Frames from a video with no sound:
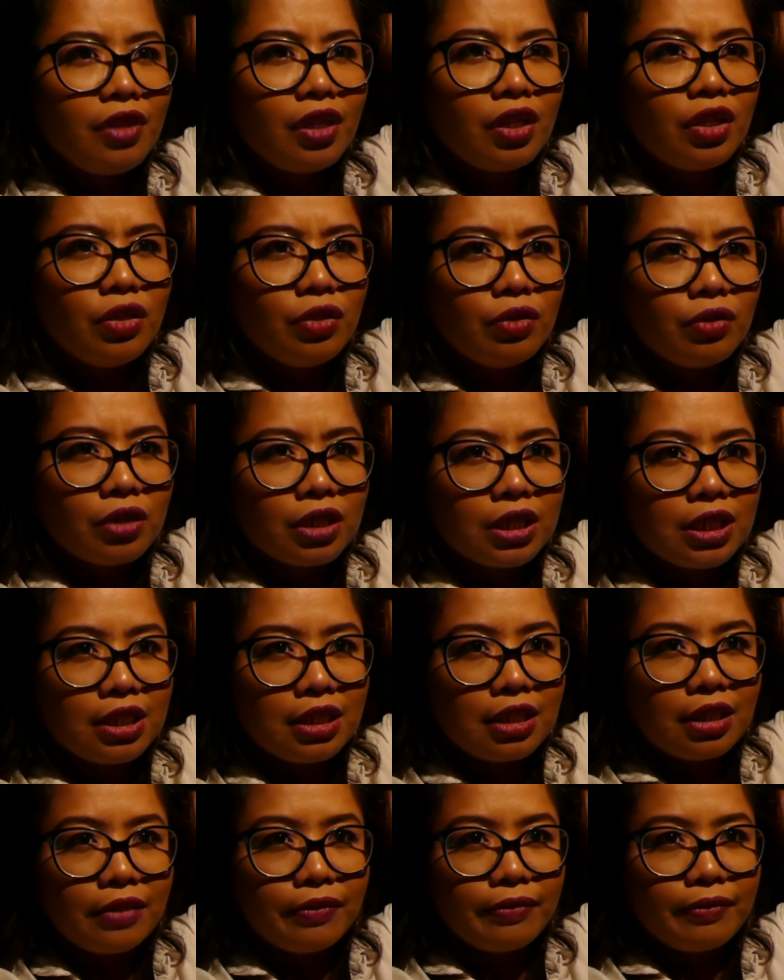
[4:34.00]
yung
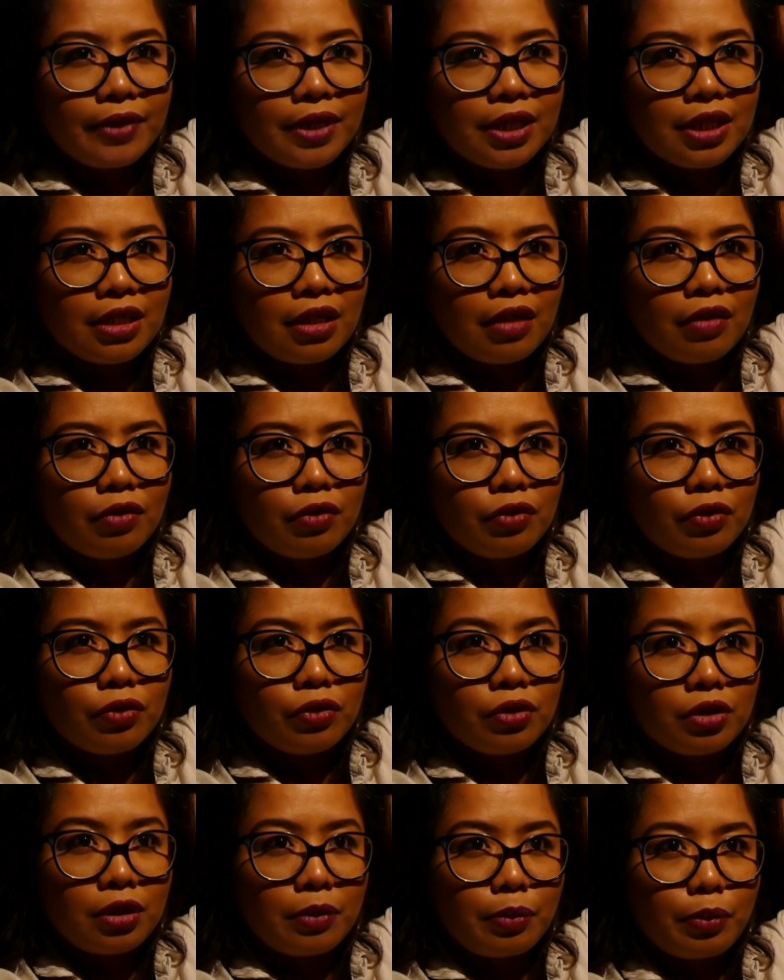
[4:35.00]
resident visa ko
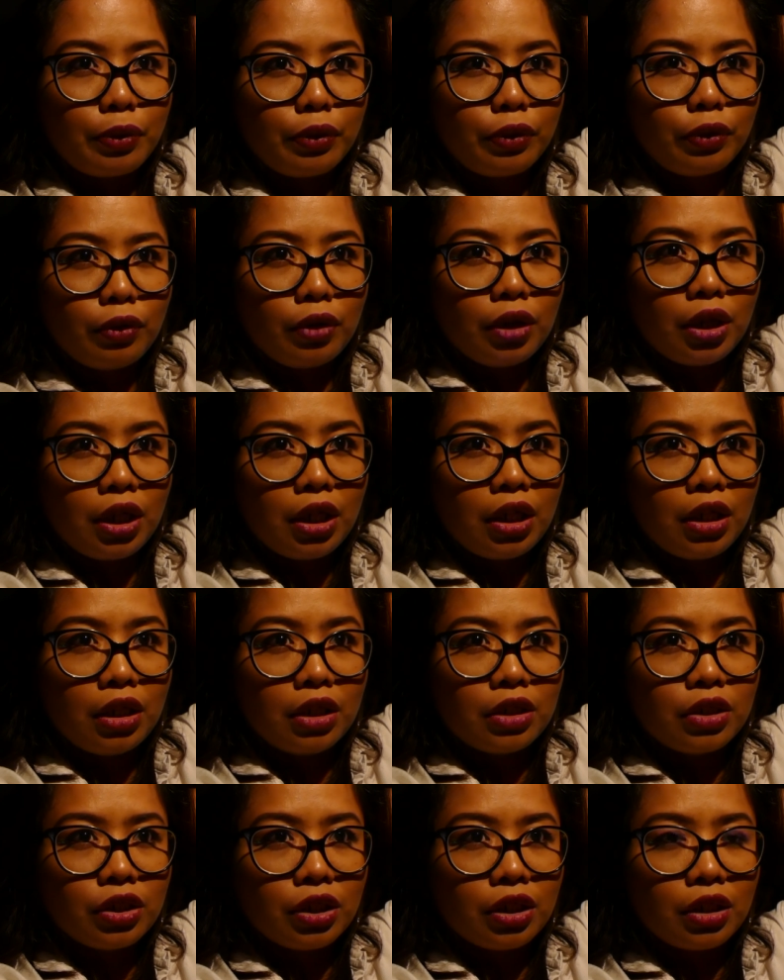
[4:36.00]
sa Portugal
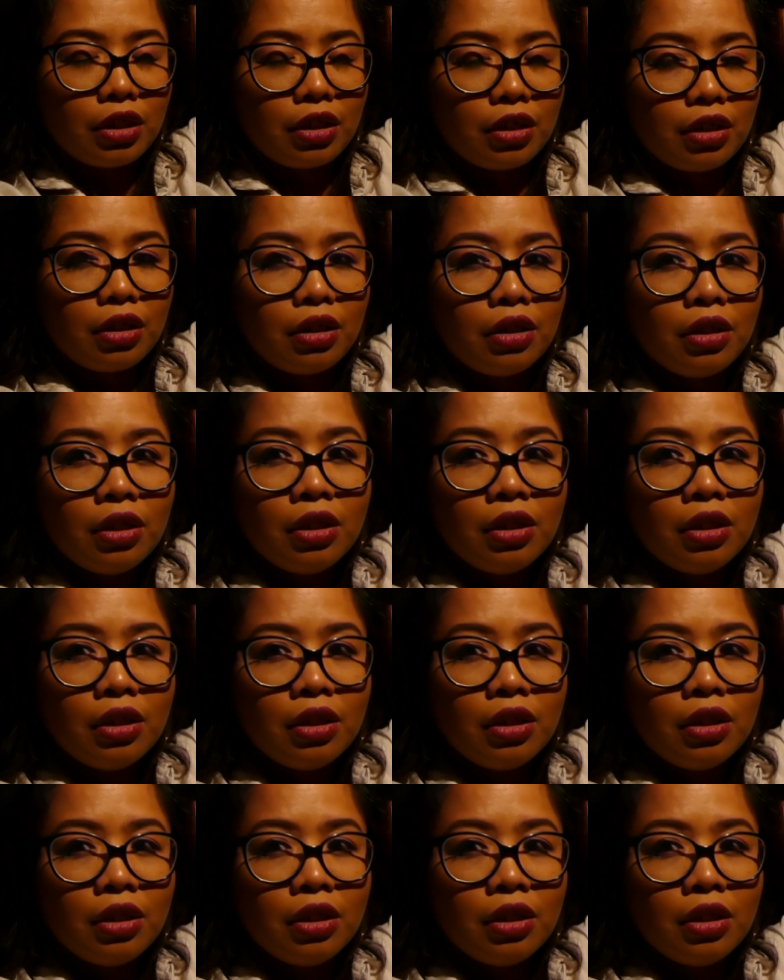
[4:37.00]
at saka